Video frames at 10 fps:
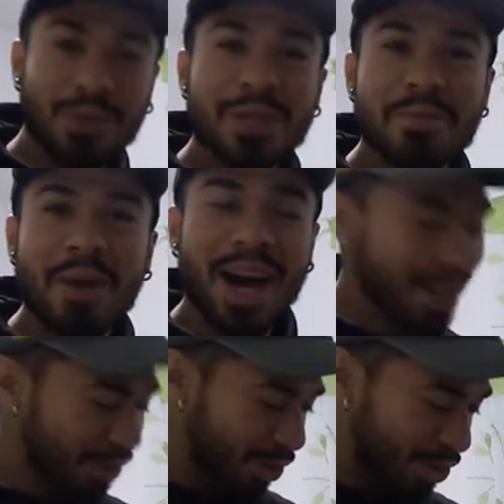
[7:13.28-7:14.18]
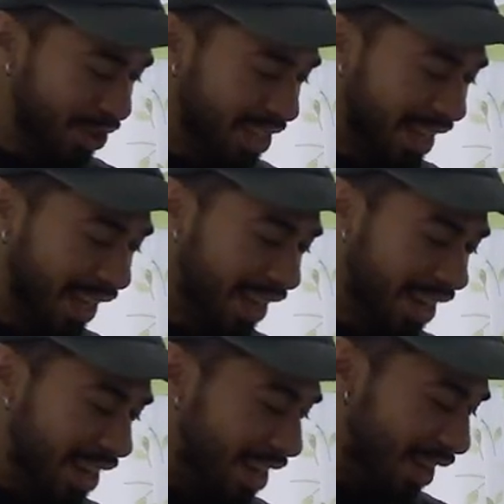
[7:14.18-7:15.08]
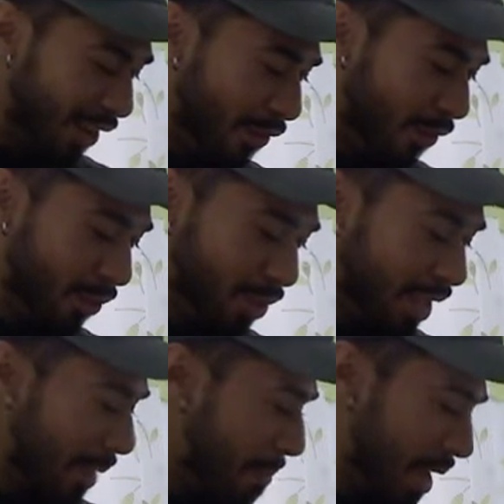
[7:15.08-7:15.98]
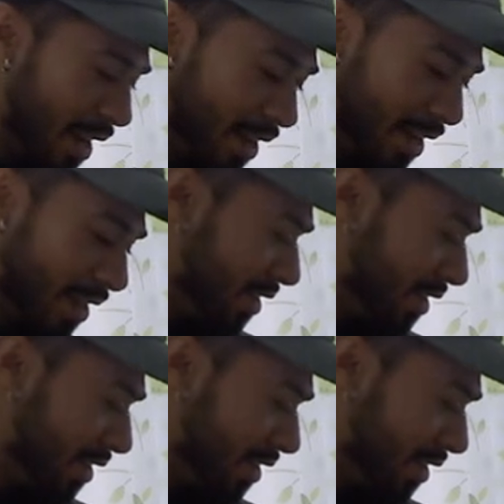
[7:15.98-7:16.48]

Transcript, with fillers: Kulimare, wollte ich schon sagen. Nach Frutti de Mare.